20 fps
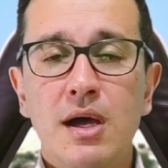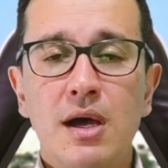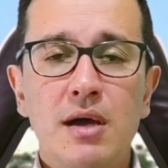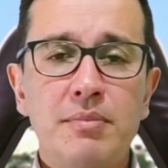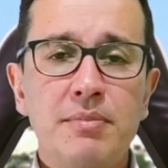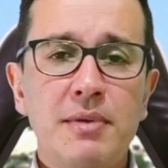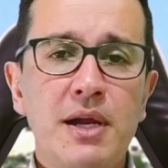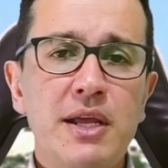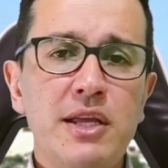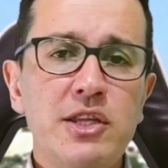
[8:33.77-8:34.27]

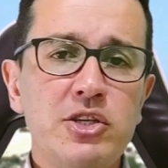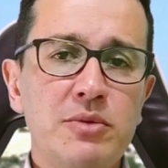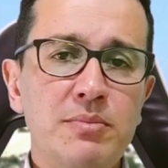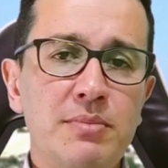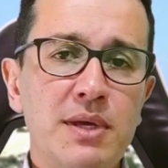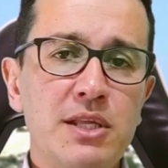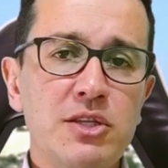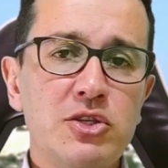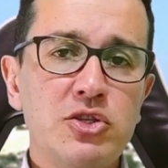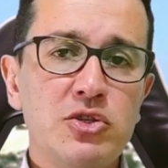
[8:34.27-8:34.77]

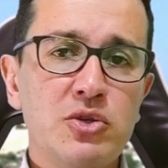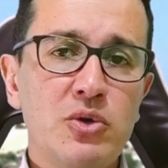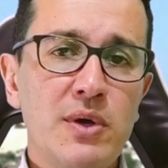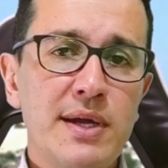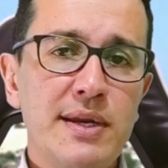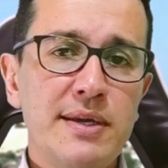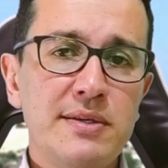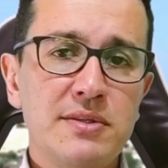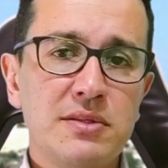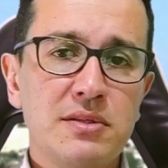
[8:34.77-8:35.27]
aparentemente
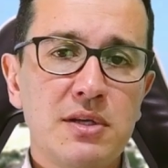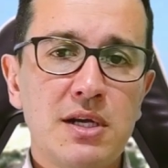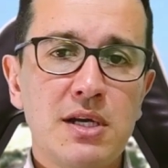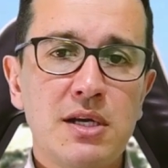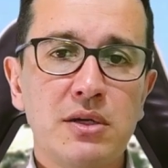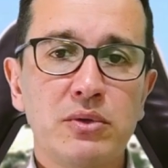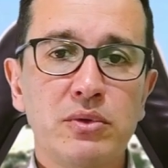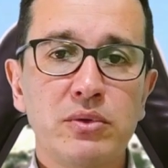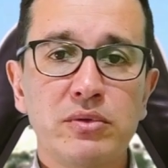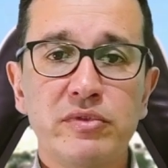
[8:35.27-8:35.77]
só era
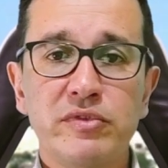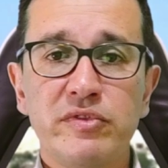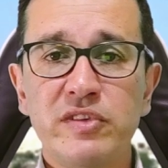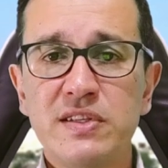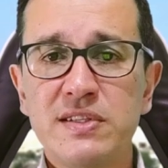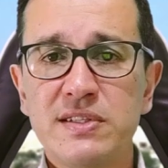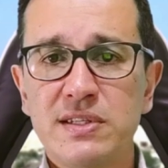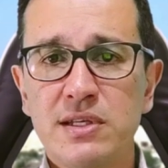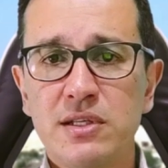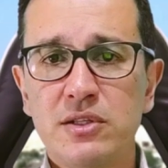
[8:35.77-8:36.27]
externo,
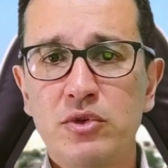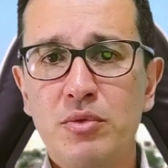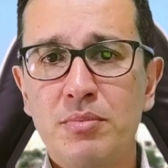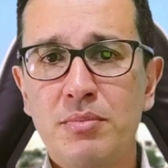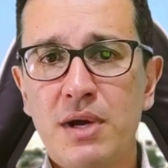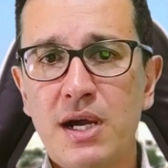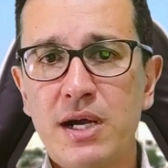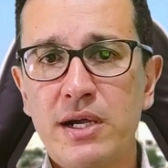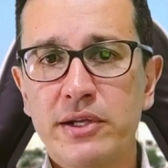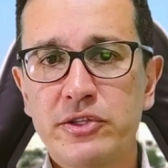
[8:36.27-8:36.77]
visando o
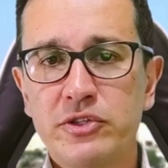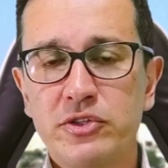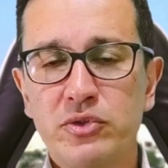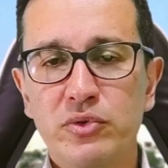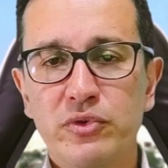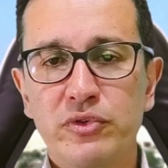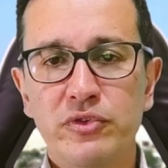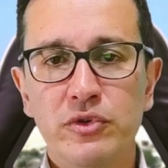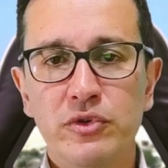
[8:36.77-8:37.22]
marketing do